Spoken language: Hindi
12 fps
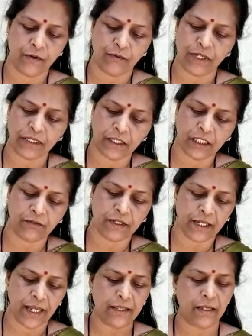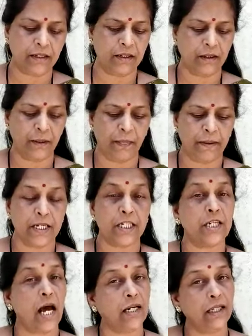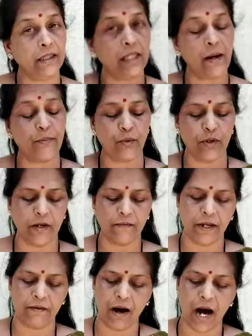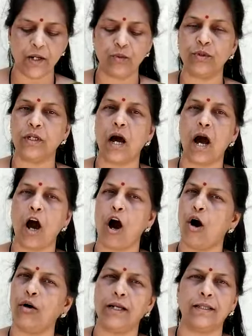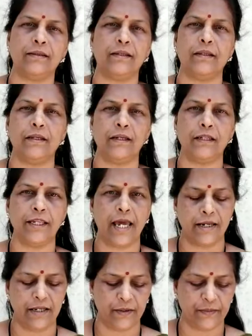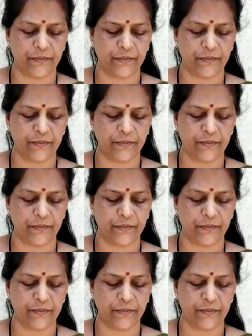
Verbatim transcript: व्यक्तित्व के धनी शालीनता पूर्ण व्यवहार उनका और अत्यधिक ज्ञानी